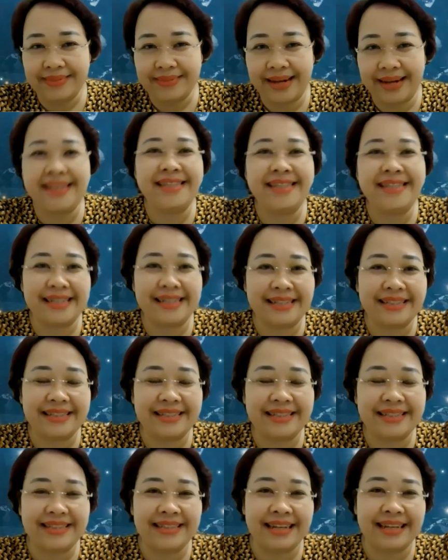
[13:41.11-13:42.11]
hành
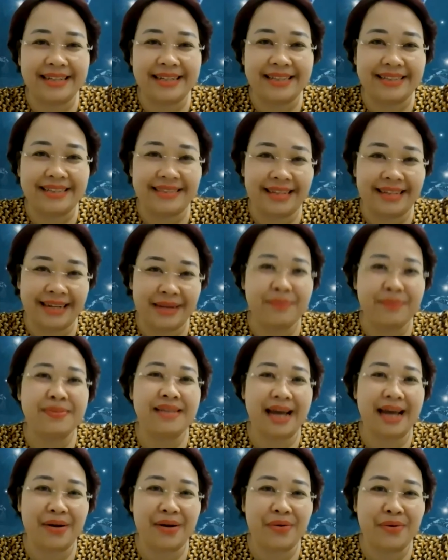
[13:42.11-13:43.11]
trình để để làm
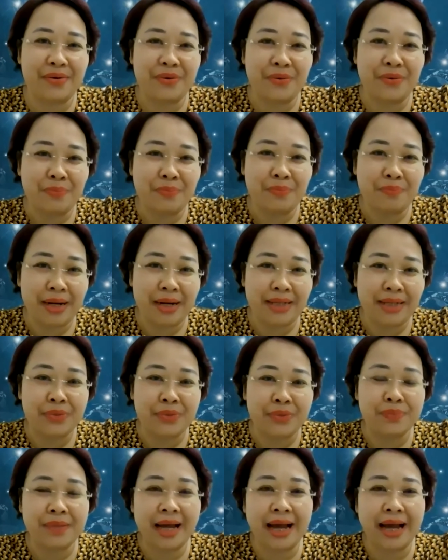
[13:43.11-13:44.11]
sao mà
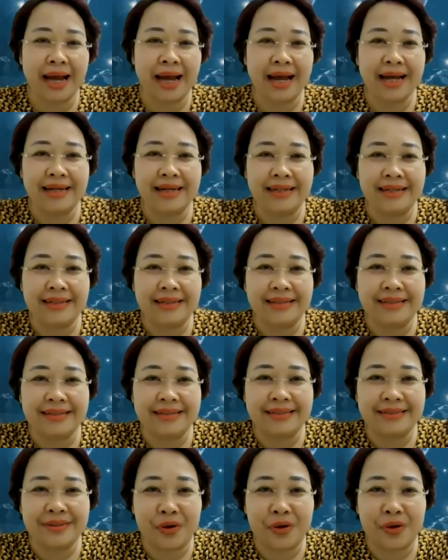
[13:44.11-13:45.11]
chúng ta
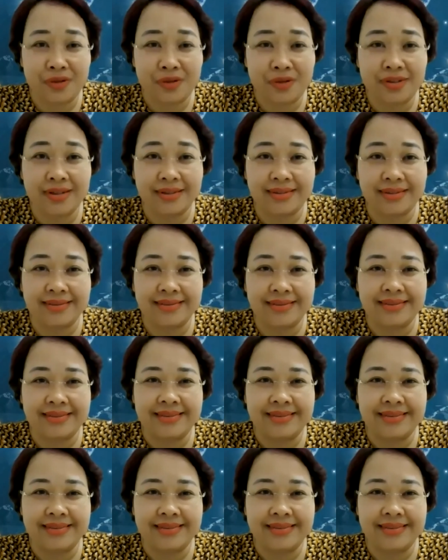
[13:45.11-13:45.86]
uh, có được